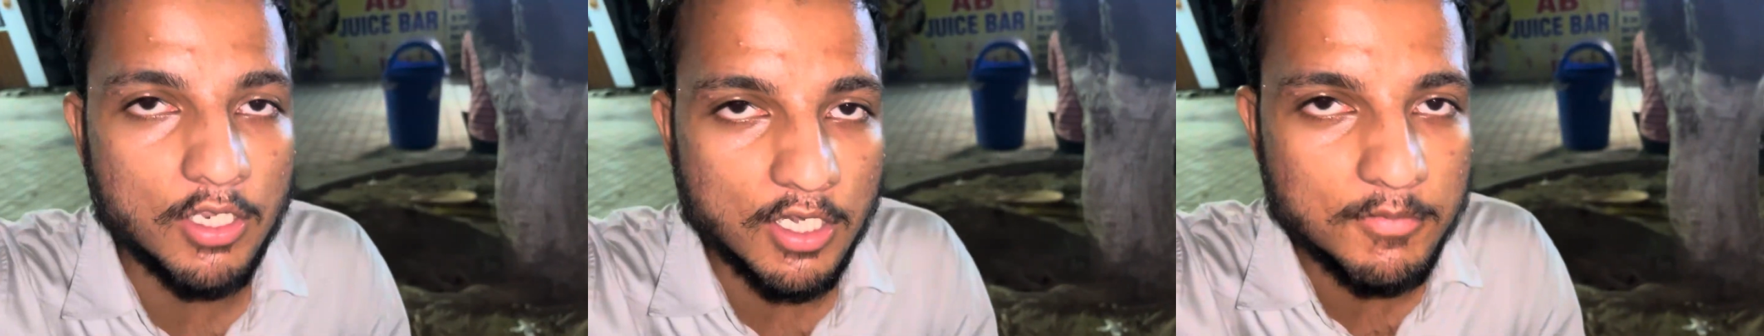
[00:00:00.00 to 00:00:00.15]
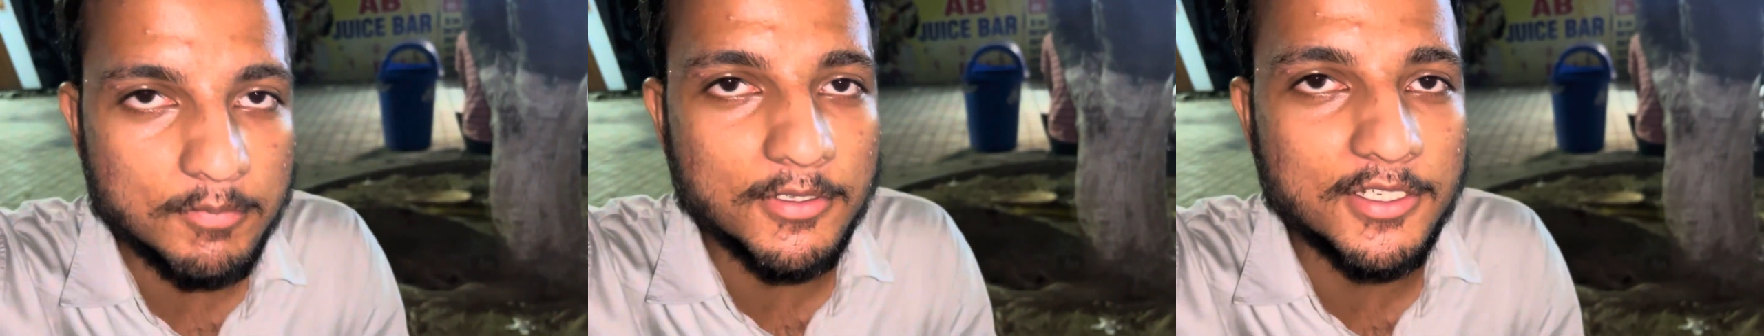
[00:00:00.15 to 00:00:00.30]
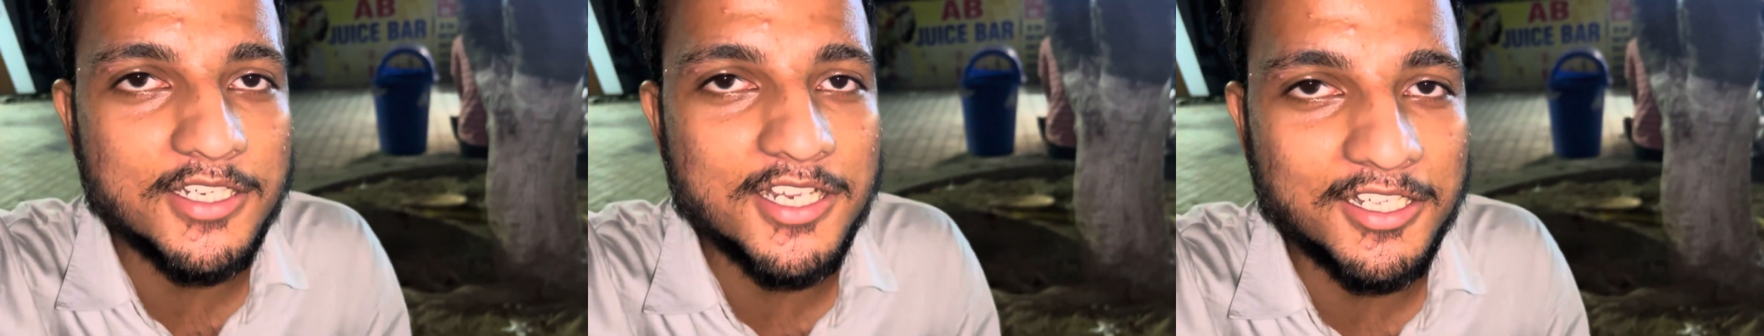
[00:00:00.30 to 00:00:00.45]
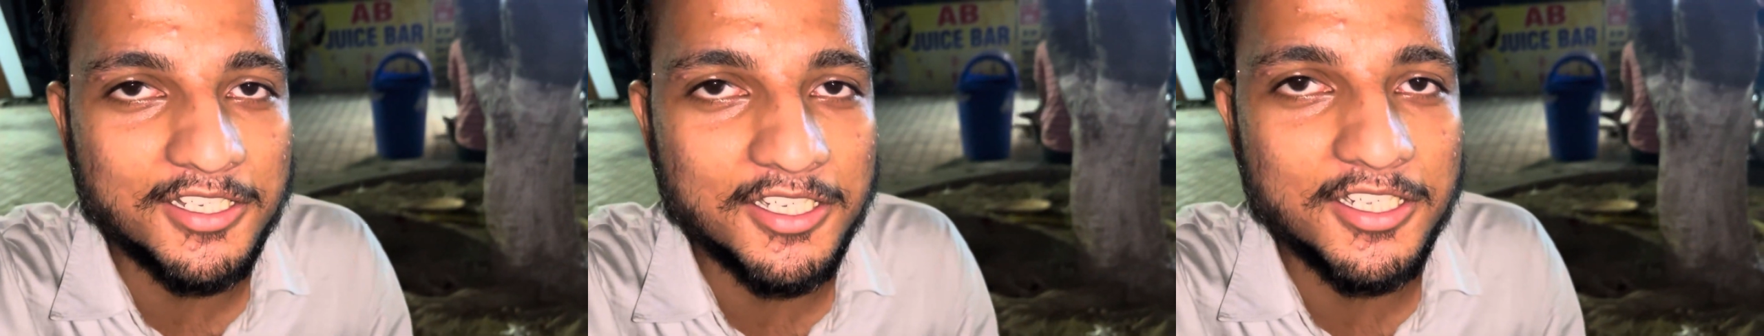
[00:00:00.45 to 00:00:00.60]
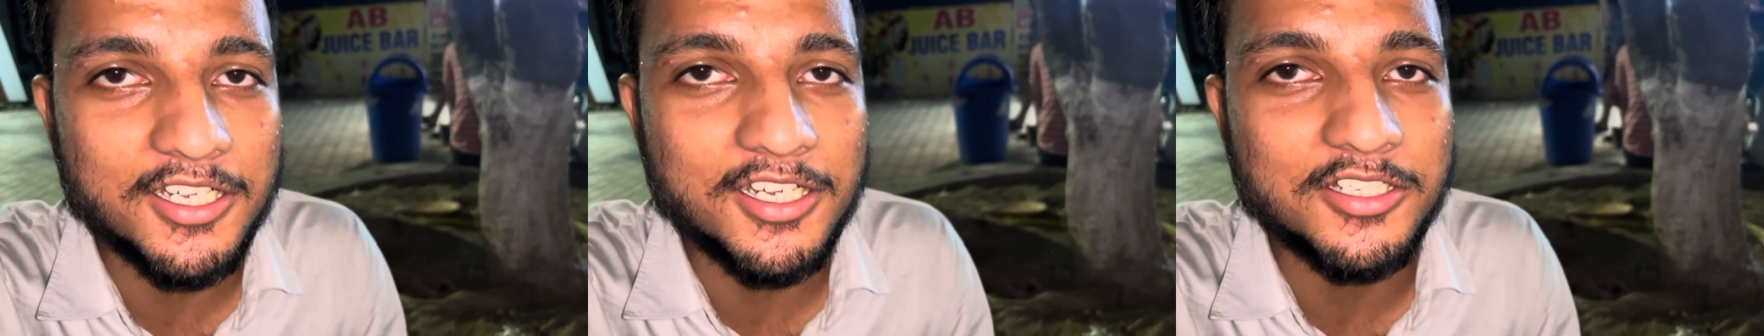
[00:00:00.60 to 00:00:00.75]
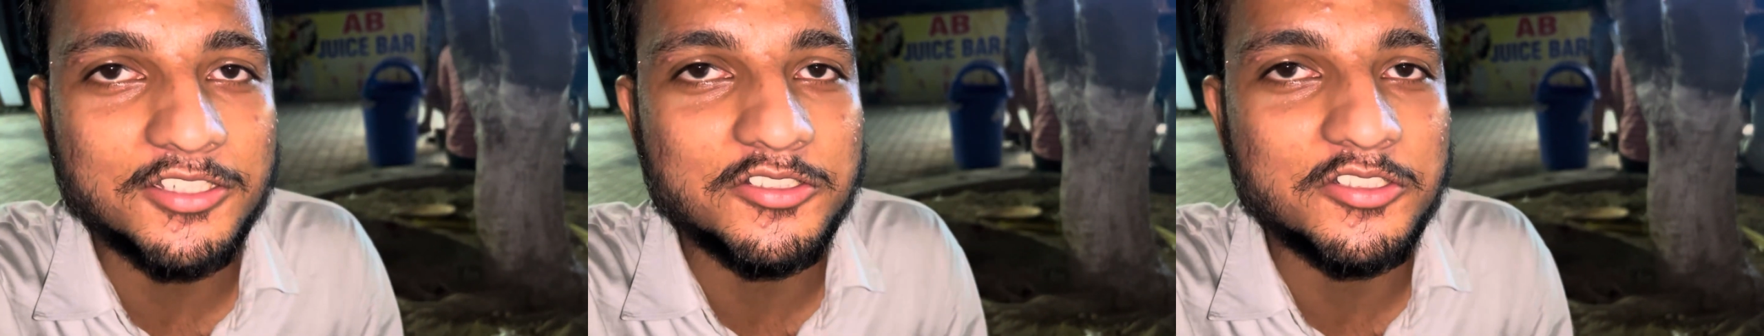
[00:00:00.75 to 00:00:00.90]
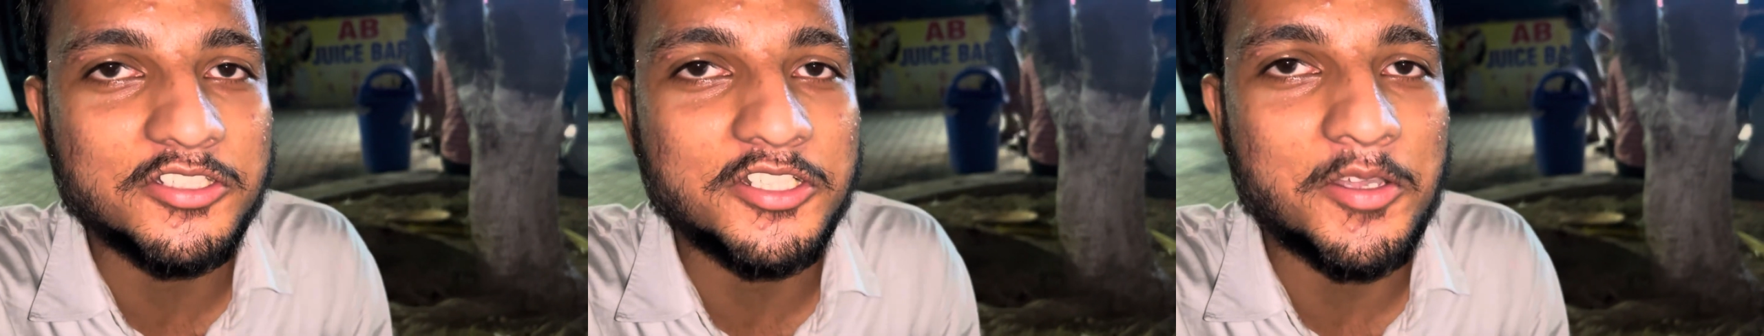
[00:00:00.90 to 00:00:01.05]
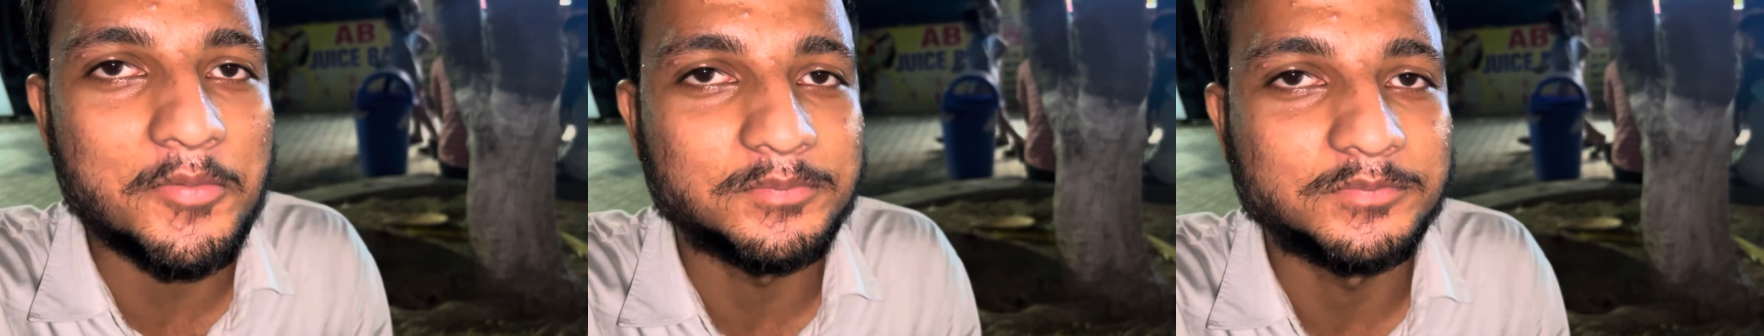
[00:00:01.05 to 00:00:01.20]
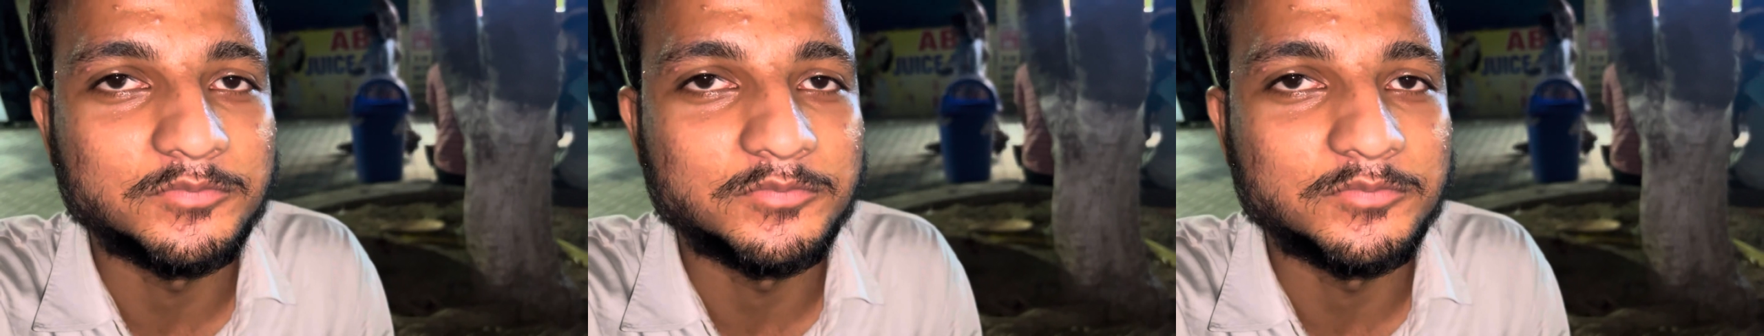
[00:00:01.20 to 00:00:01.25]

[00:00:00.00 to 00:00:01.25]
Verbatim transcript: घर पे नखरे कर दो ना